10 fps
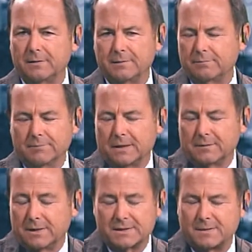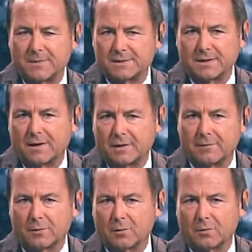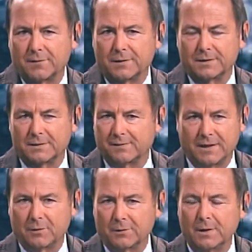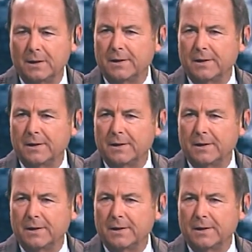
i, gli sms che arrivano, come vedete, vanno